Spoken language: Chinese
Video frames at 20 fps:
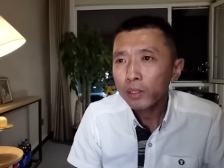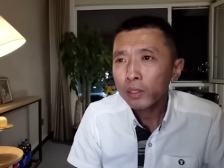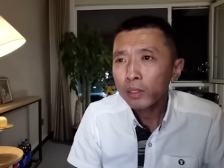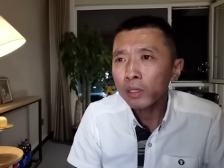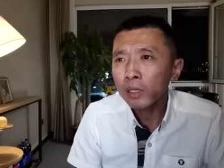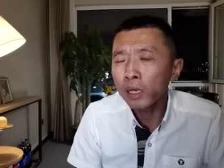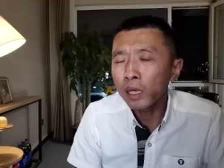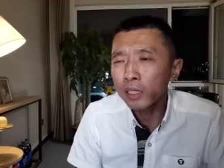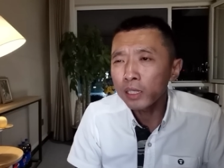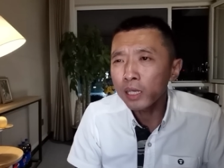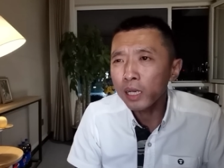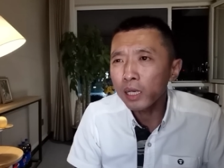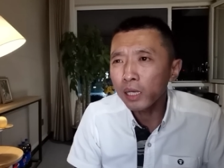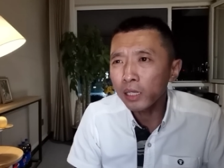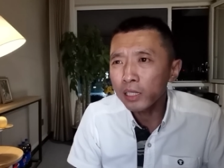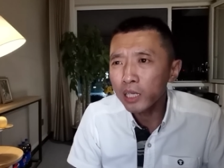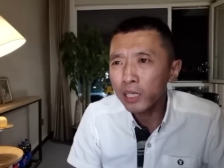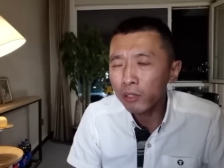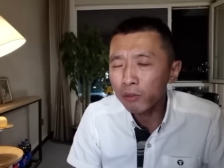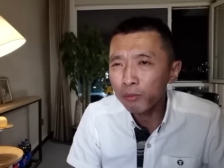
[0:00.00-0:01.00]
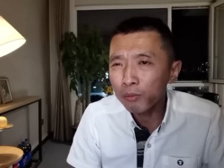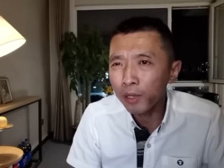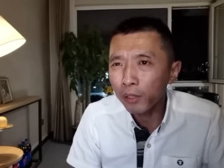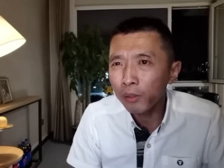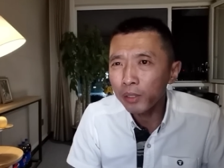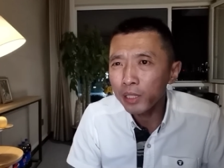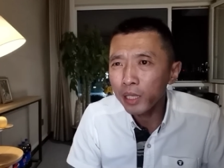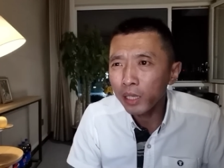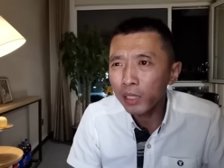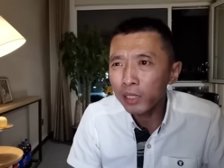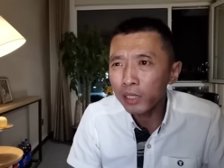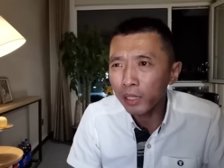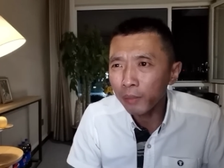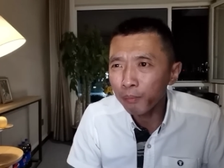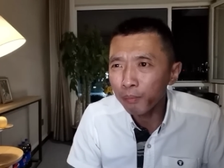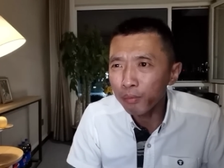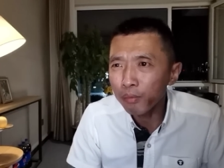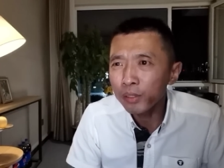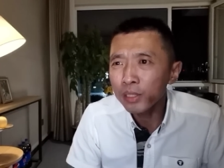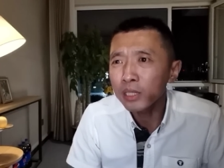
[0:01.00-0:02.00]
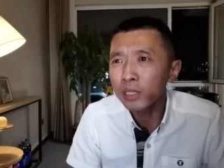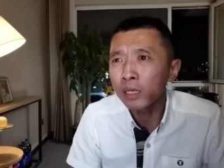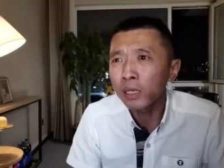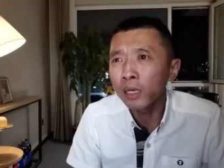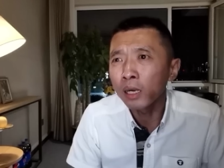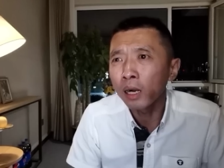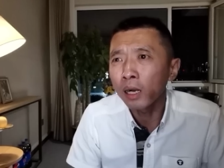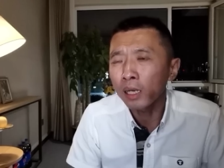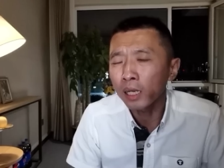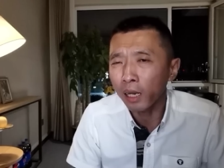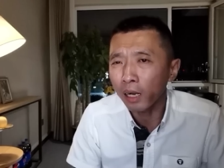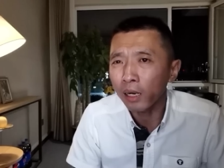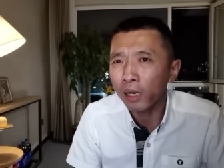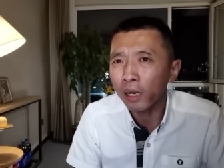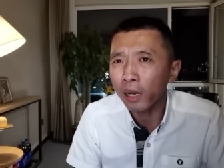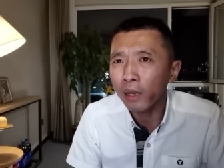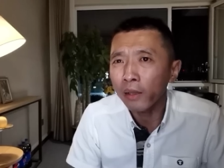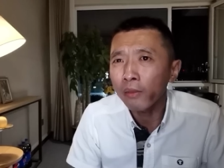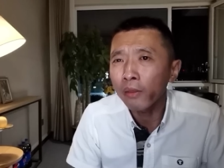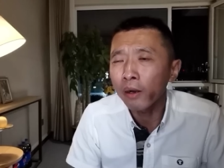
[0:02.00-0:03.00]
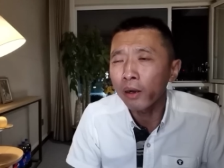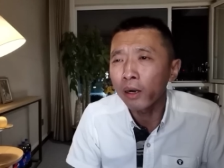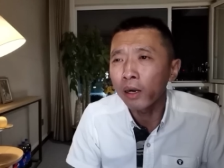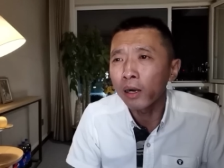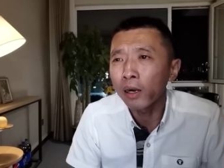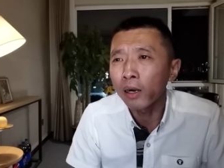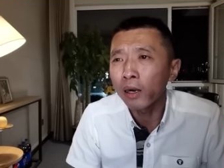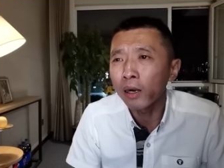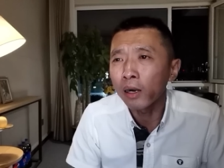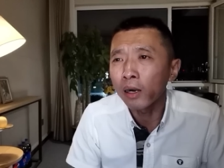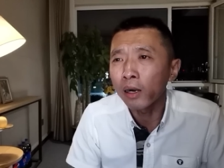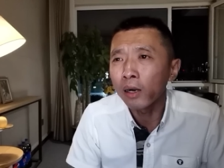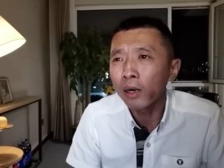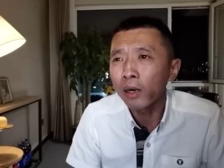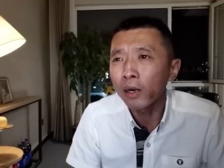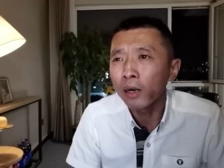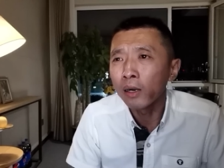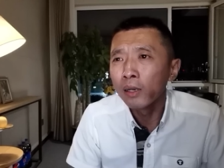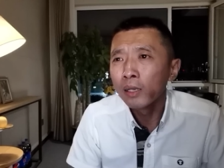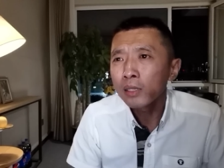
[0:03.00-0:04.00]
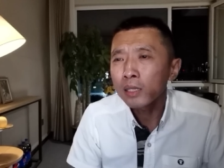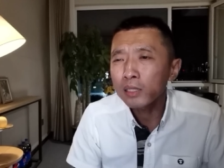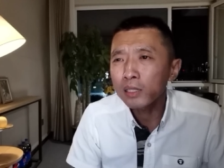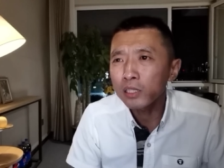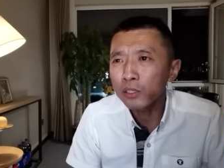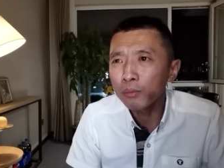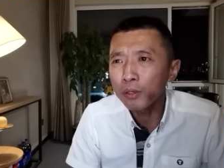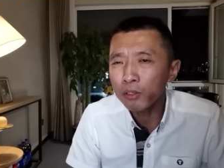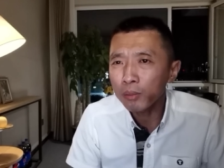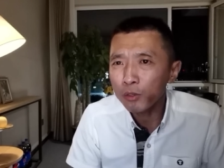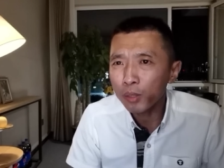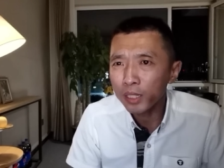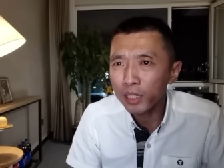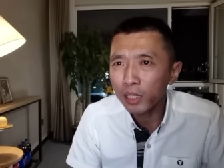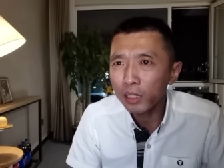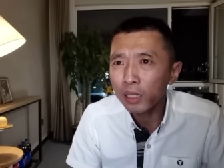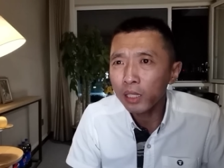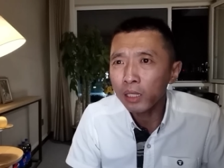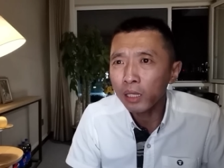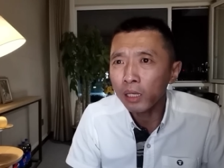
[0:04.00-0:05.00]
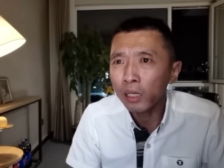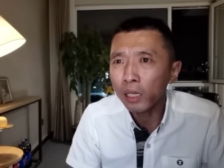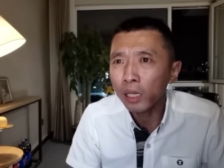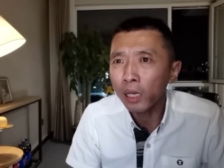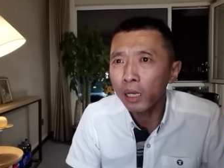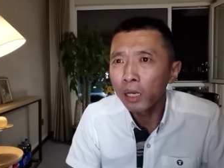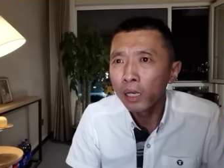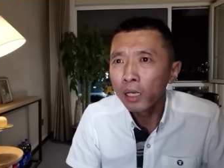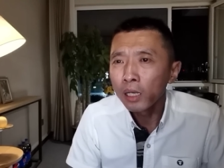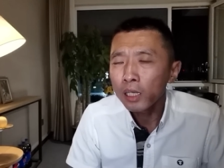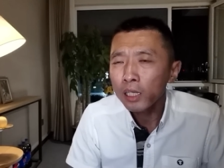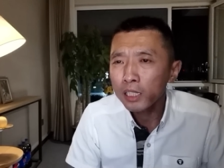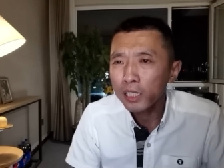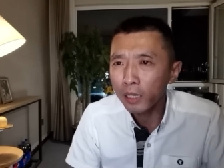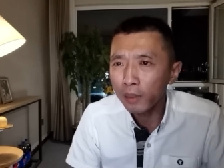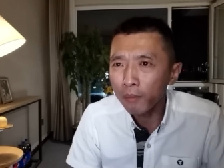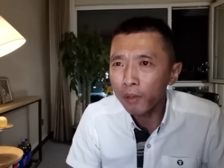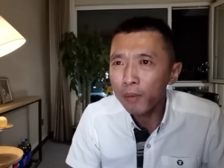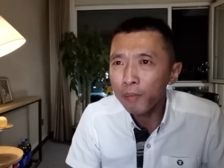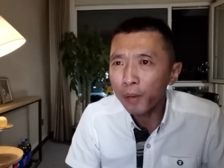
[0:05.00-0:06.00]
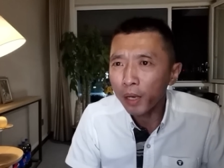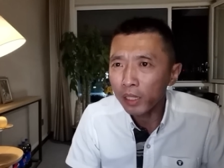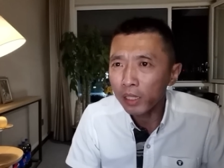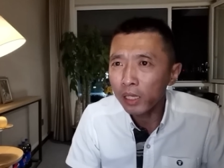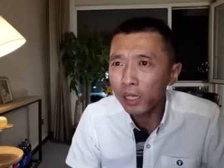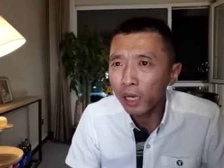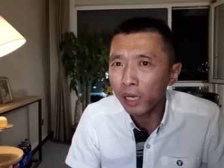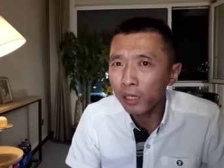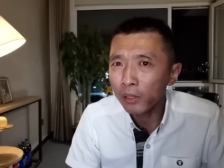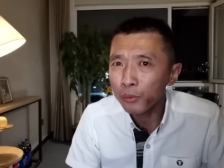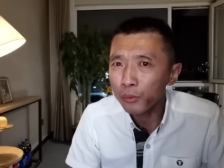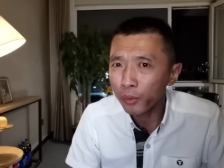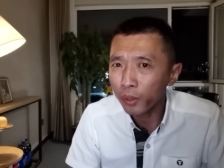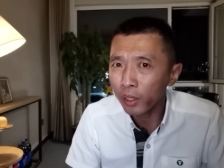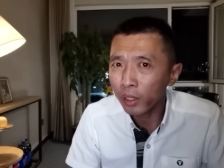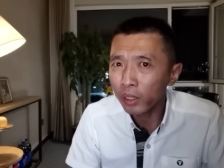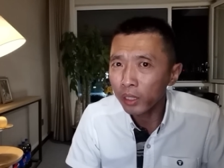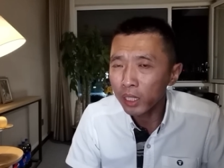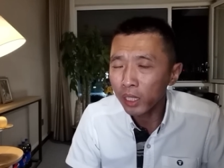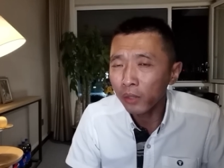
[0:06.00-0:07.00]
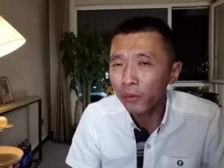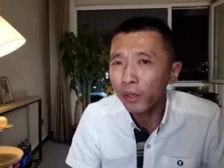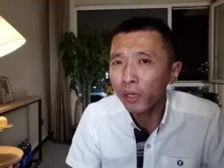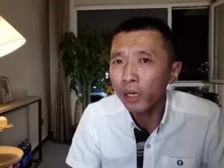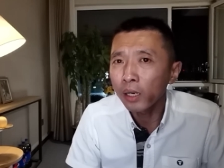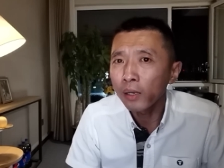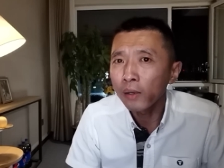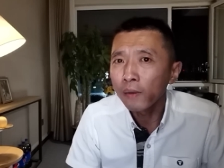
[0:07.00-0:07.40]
可这两千五百块钱也不行啊！俩孩子，他自己又没有什么赚钱的能力，他怎么把这两个女儿给养大？